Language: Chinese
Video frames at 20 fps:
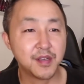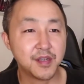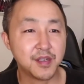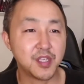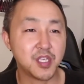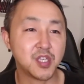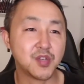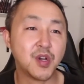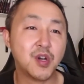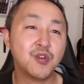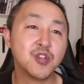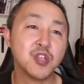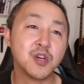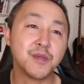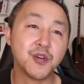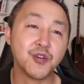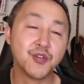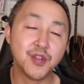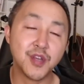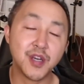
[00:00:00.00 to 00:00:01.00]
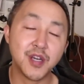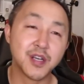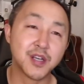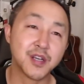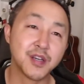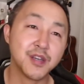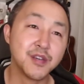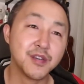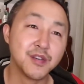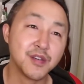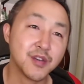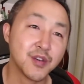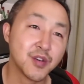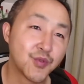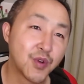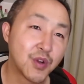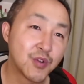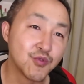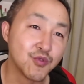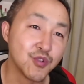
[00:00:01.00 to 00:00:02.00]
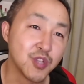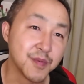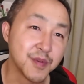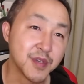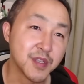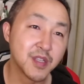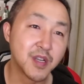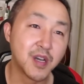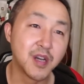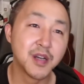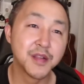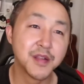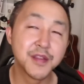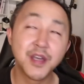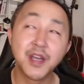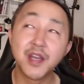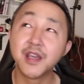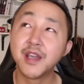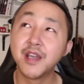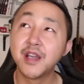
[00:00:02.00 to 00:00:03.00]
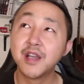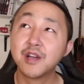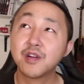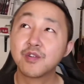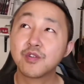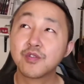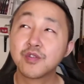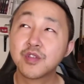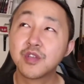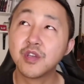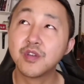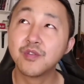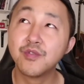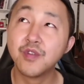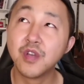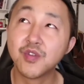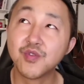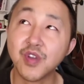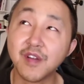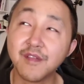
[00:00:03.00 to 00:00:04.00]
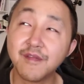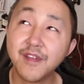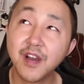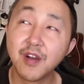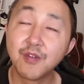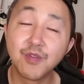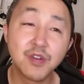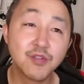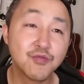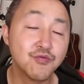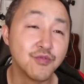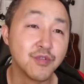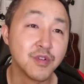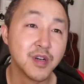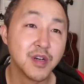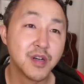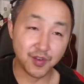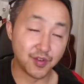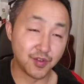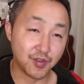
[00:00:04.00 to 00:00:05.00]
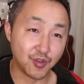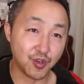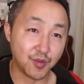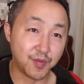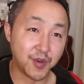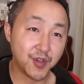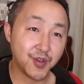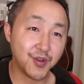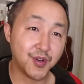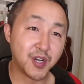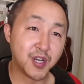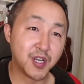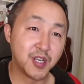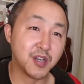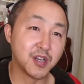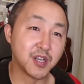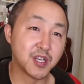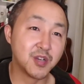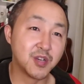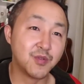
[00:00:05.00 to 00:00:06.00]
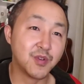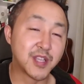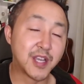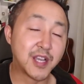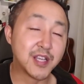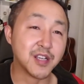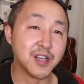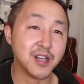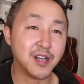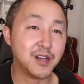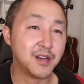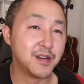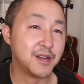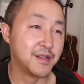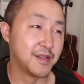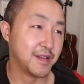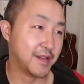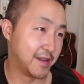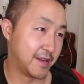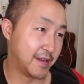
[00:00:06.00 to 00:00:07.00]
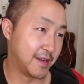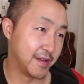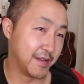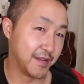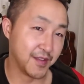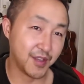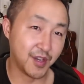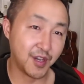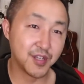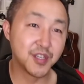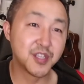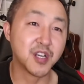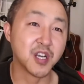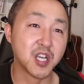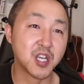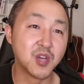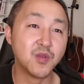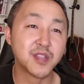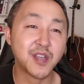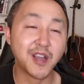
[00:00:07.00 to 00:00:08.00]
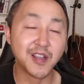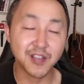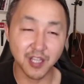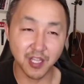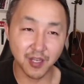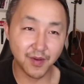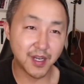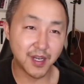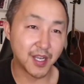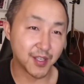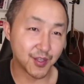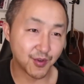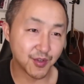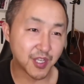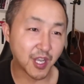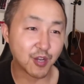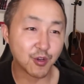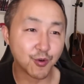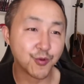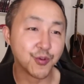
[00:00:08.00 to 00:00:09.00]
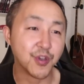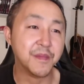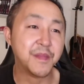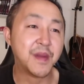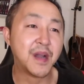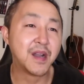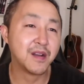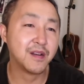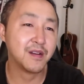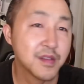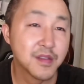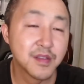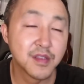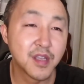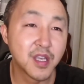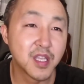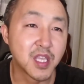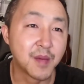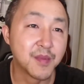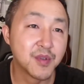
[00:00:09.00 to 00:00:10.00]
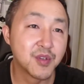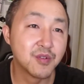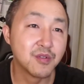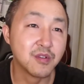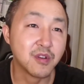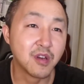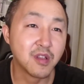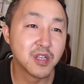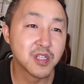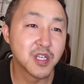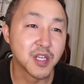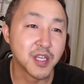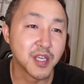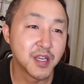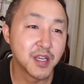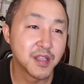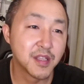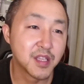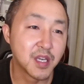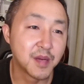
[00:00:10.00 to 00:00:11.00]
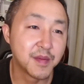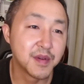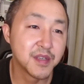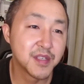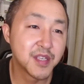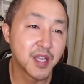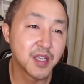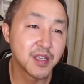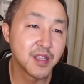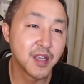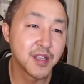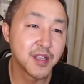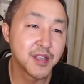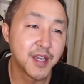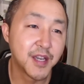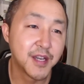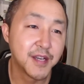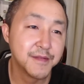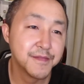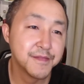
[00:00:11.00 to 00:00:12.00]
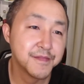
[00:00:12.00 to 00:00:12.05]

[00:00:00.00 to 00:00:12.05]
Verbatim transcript: 喜欢我的朋友呢，可以关注我的频道，三连订阅、转发、关注。有的朋友还想给我打赏啊！你要是想给我打赏的话，你就加入会员吧。那咱们就聊到这里，咱们下期再见。